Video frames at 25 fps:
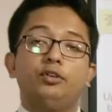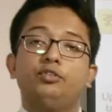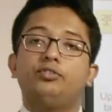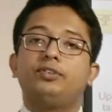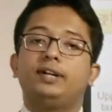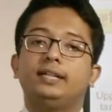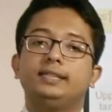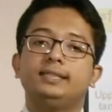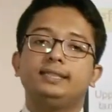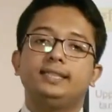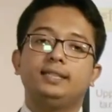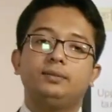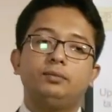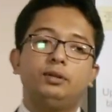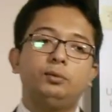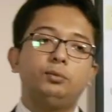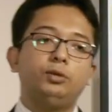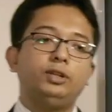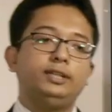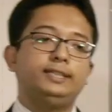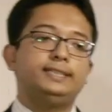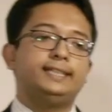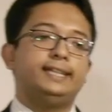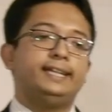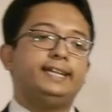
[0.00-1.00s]
ফার্স্টে আমরা
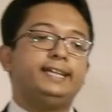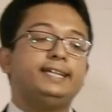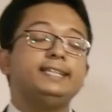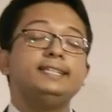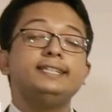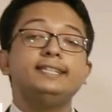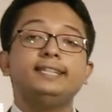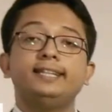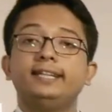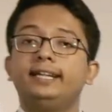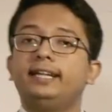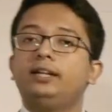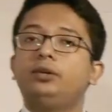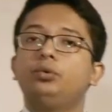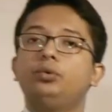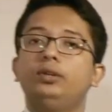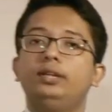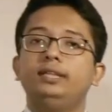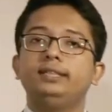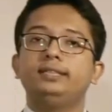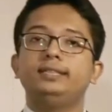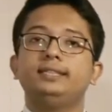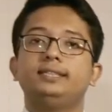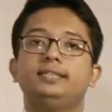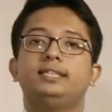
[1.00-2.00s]
বলি যে ইনডিরেক্ট
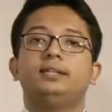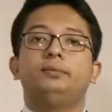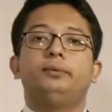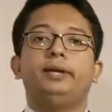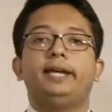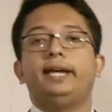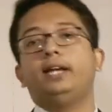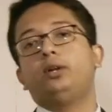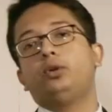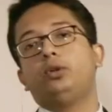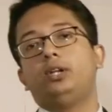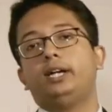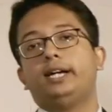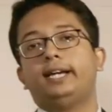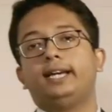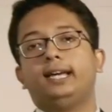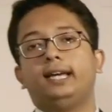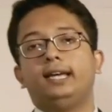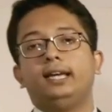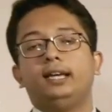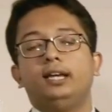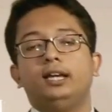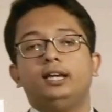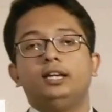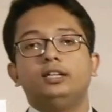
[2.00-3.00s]
কুলিং সিস্টেম কেন লাগে
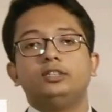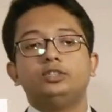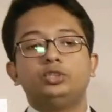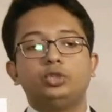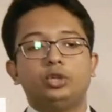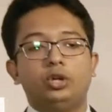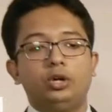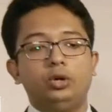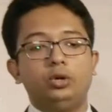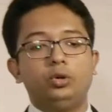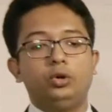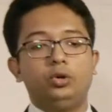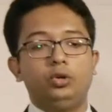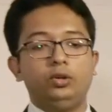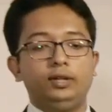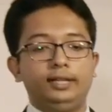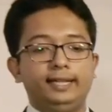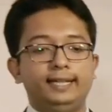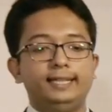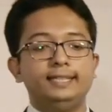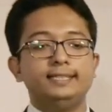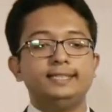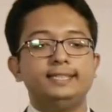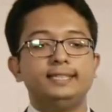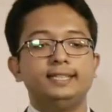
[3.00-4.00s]
যখন
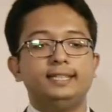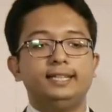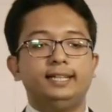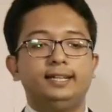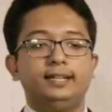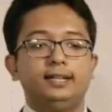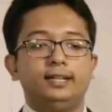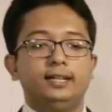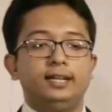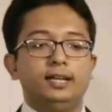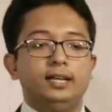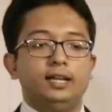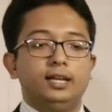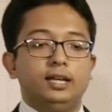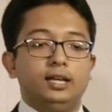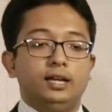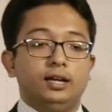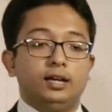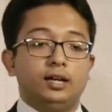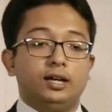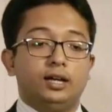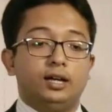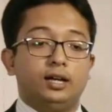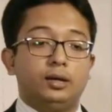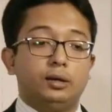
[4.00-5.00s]
ইঞ্জিনের
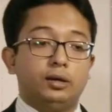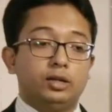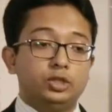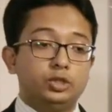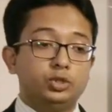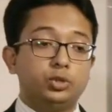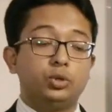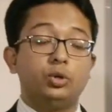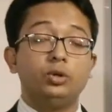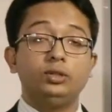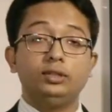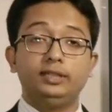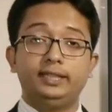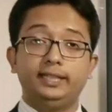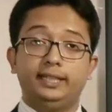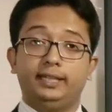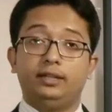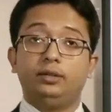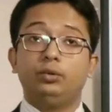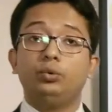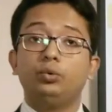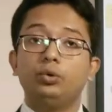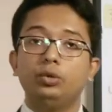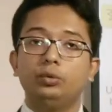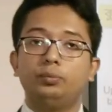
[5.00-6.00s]
শক্তি
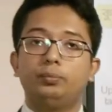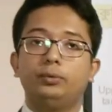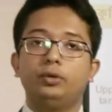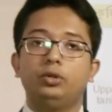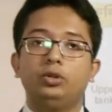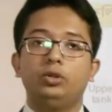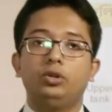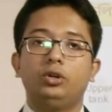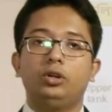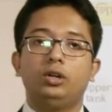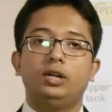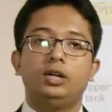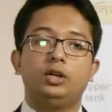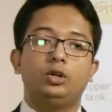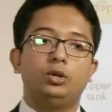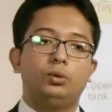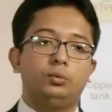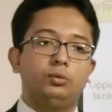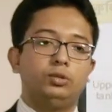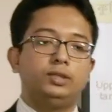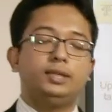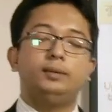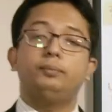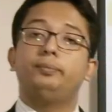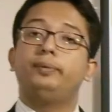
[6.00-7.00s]
উৎপন্ন করার
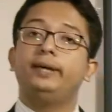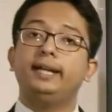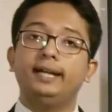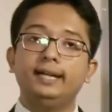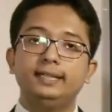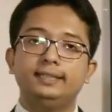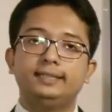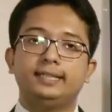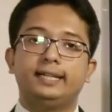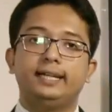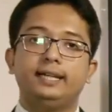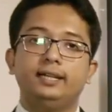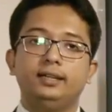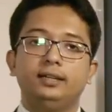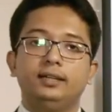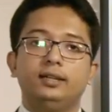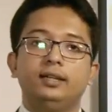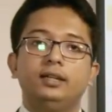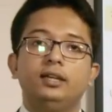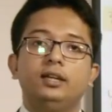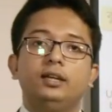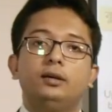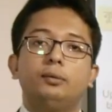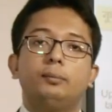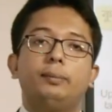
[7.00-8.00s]
ক্ষমতা বেড়ে যায়
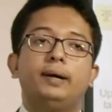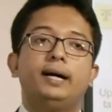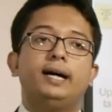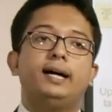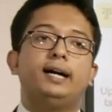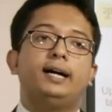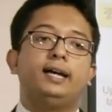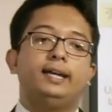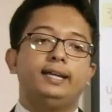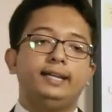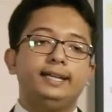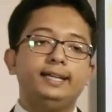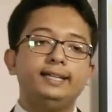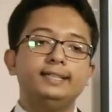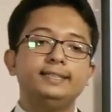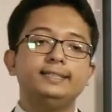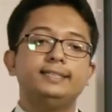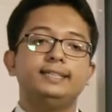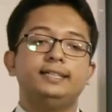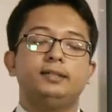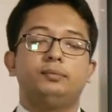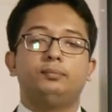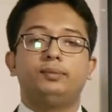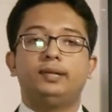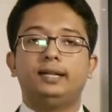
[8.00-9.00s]
বা
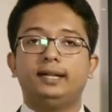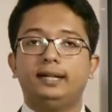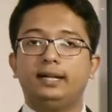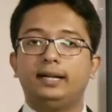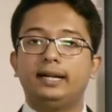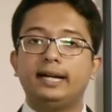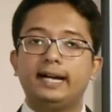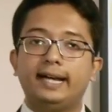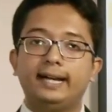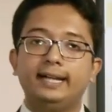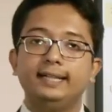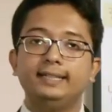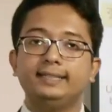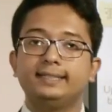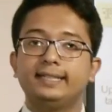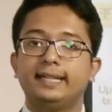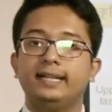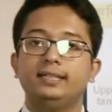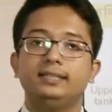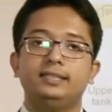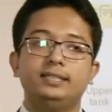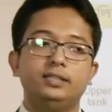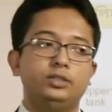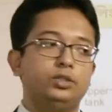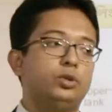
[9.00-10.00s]
ইঞ্জিন বা গাড়ির
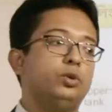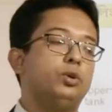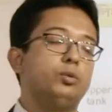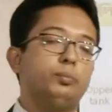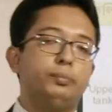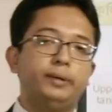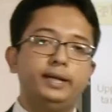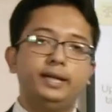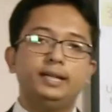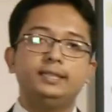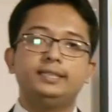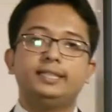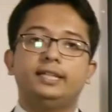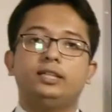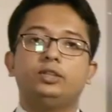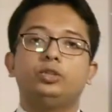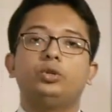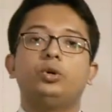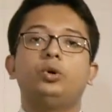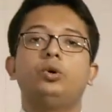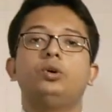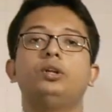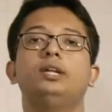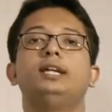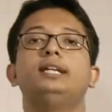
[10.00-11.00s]
সাইজটি যখন বেড়ে যায়
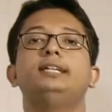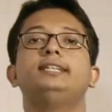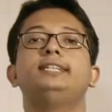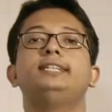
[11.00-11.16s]
তখন আর